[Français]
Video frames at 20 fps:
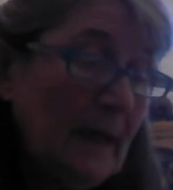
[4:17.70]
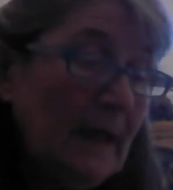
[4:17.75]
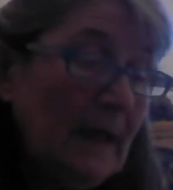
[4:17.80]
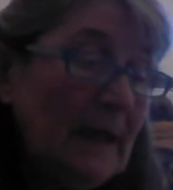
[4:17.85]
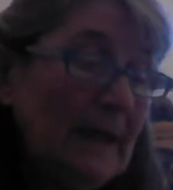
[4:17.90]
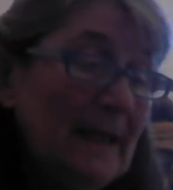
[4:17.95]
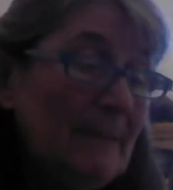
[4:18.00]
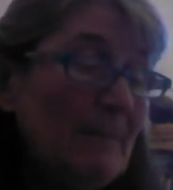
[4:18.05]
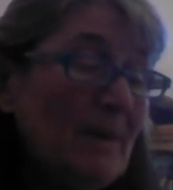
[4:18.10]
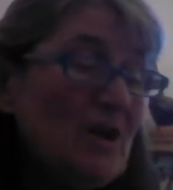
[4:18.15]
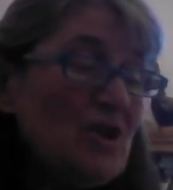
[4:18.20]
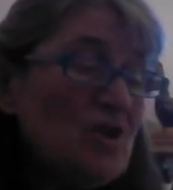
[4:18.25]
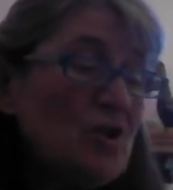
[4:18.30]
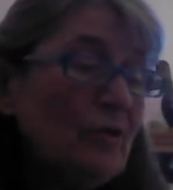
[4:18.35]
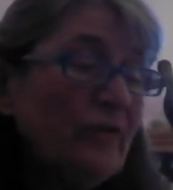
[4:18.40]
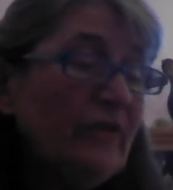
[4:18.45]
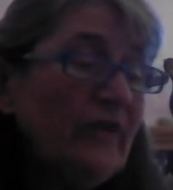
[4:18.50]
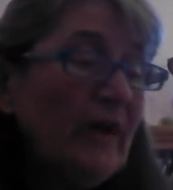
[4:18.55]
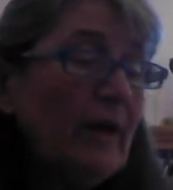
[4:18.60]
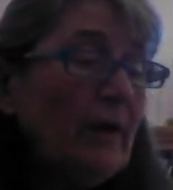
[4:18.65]
L'image
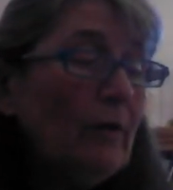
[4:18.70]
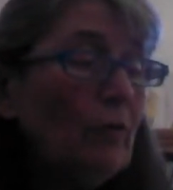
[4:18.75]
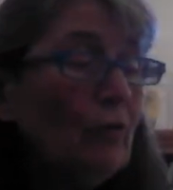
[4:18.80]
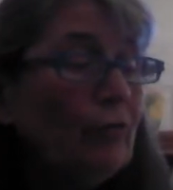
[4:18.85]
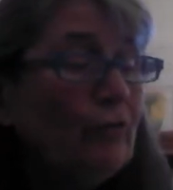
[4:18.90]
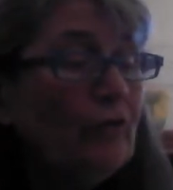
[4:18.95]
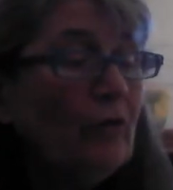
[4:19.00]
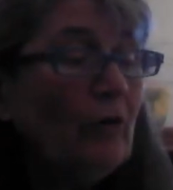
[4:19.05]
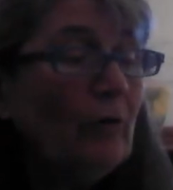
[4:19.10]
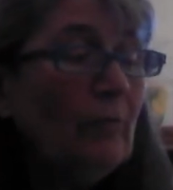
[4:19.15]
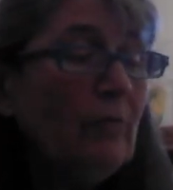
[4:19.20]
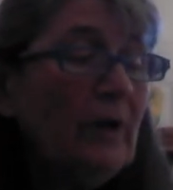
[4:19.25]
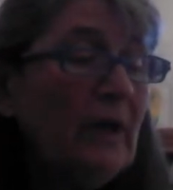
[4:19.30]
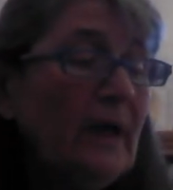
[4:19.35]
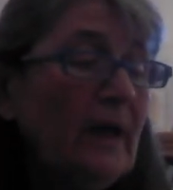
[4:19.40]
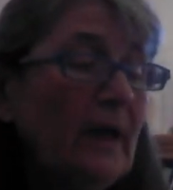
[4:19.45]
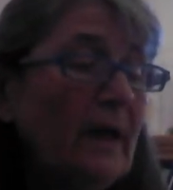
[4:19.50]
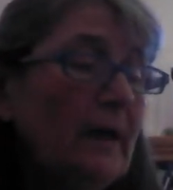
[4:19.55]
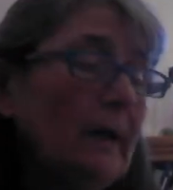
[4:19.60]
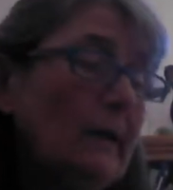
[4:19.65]
entière
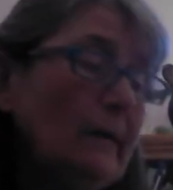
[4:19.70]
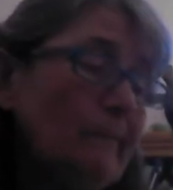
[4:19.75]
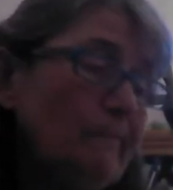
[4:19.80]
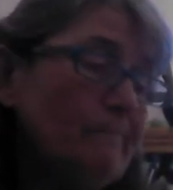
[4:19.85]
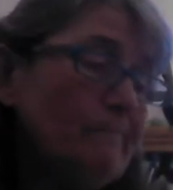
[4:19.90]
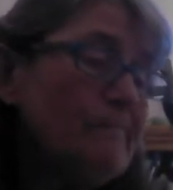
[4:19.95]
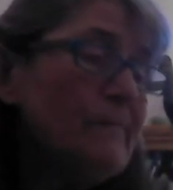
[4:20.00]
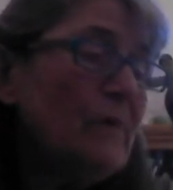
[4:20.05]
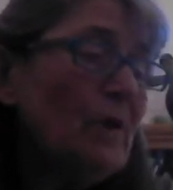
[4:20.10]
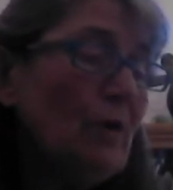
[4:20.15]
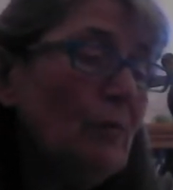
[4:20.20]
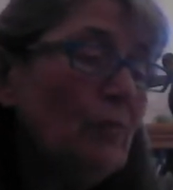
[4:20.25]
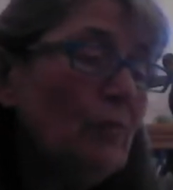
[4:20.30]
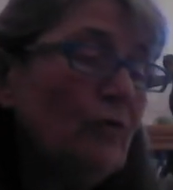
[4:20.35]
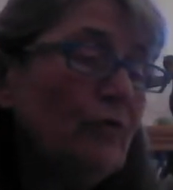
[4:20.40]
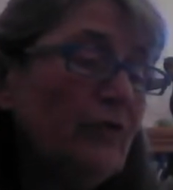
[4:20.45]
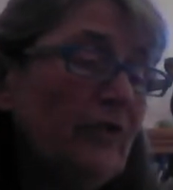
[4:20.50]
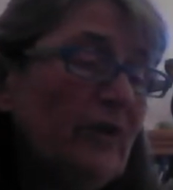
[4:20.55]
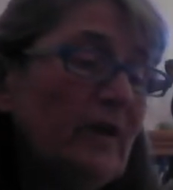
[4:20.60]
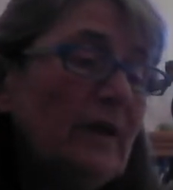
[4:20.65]
ressemblait, comme
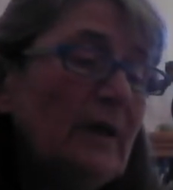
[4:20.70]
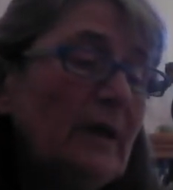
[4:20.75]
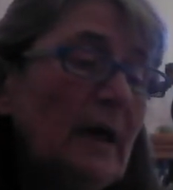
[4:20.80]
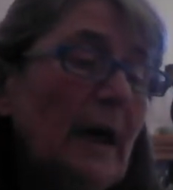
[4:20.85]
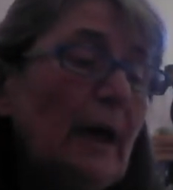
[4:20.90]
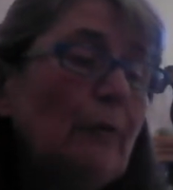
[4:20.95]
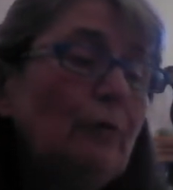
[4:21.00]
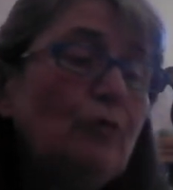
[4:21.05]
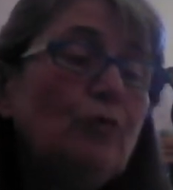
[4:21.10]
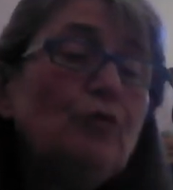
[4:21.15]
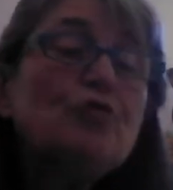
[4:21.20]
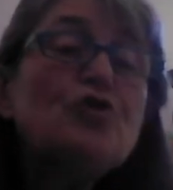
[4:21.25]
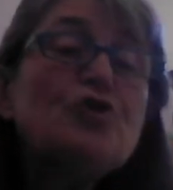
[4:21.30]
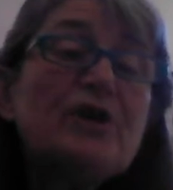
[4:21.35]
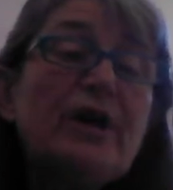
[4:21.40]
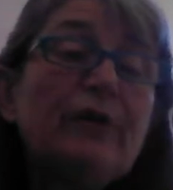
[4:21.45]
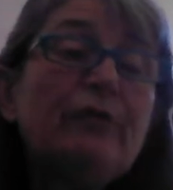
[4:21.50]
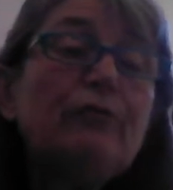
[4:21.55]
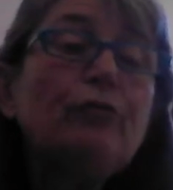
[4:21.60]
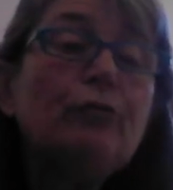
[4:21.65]
on dit, à une
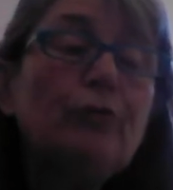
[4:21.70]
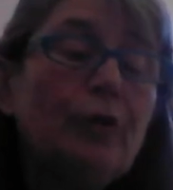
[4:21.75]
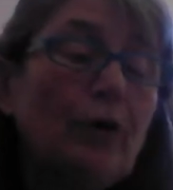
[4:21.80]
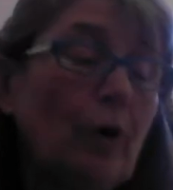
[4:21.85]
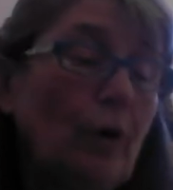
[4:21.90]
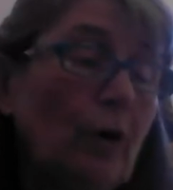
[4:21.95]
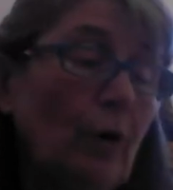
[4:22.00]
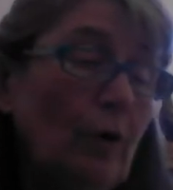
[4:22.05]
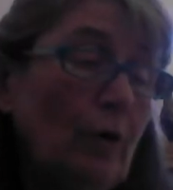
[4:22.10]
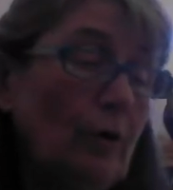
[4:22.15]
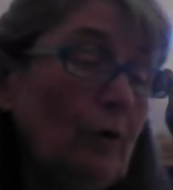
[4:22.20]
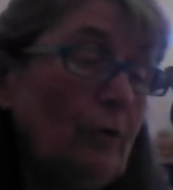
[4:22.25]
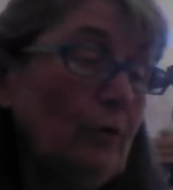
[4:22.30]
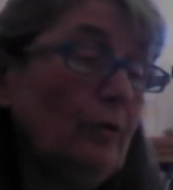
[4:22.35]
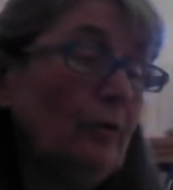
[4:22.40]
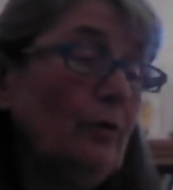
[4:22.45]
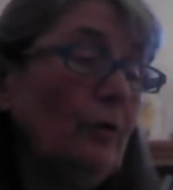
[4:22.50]
chasse d'or.